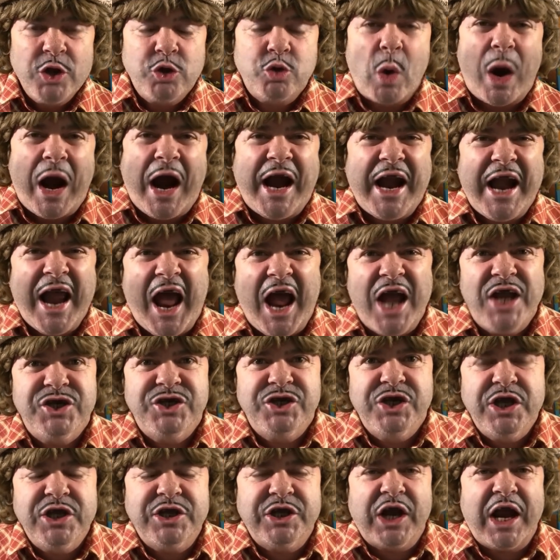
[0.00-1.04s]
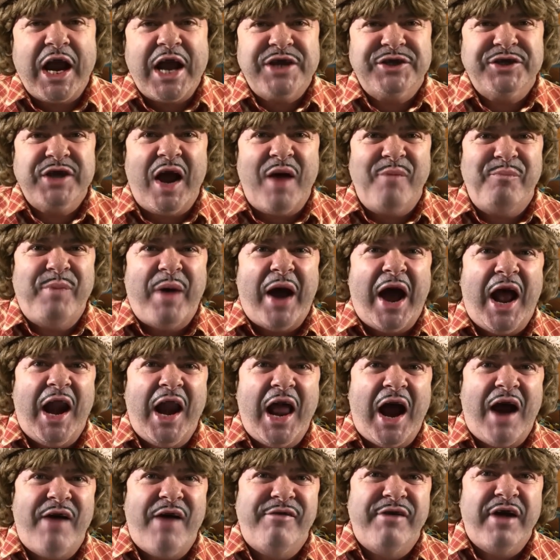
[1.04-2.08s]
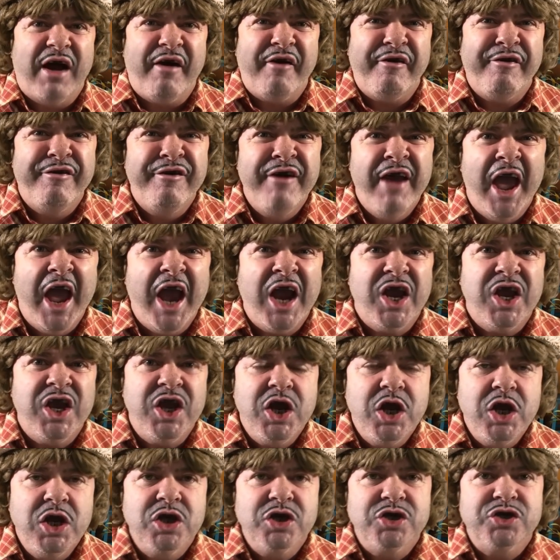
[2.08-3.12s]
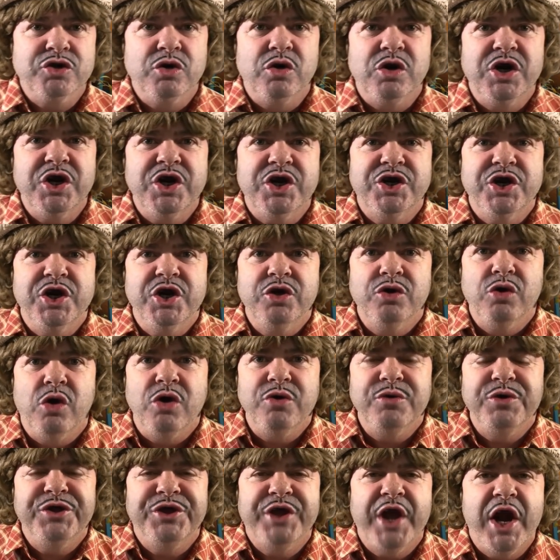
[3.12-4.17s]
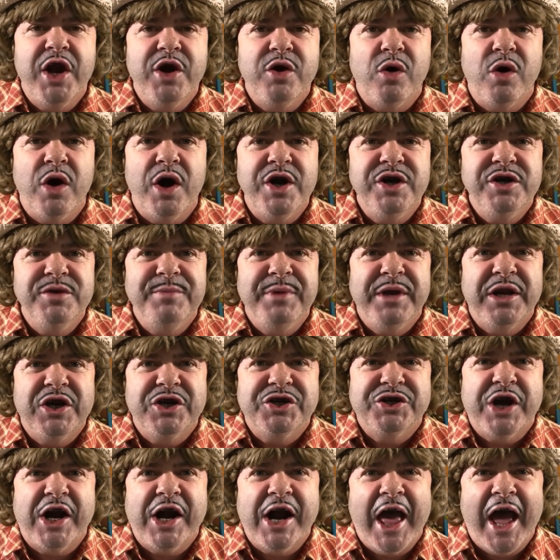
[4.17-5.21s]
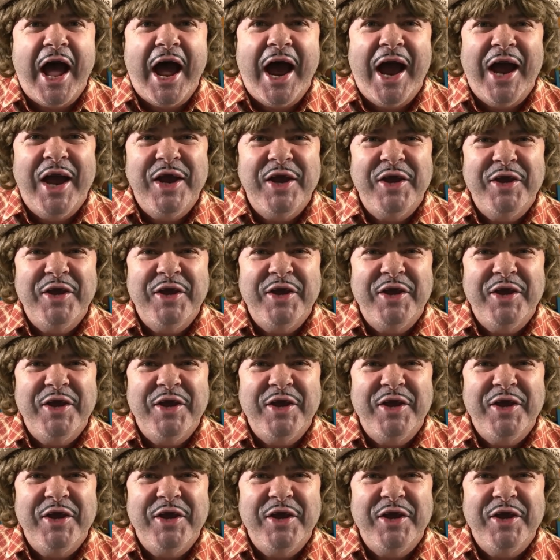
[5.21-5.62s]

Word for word: Tu acredita que essa palavra fake se originou no interior de Minas Gerais?